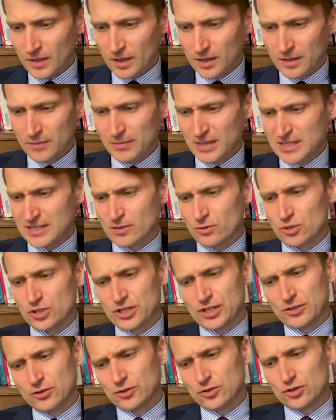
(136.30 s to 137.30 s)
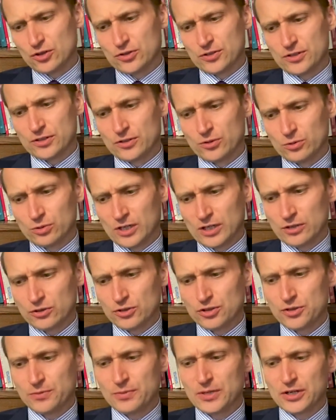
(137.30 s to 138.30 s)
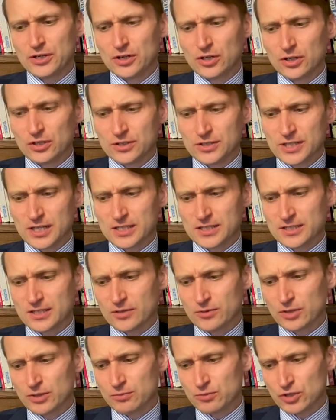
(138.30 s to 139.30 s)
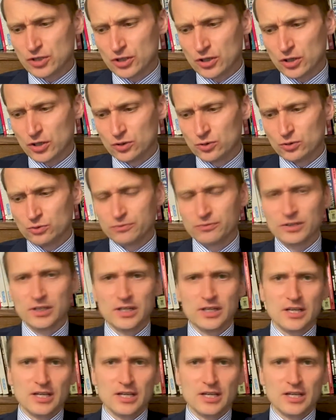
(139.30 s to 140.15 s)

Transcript: e, ma założenia dotyczące neutralności pieniądza, stałych przychodów,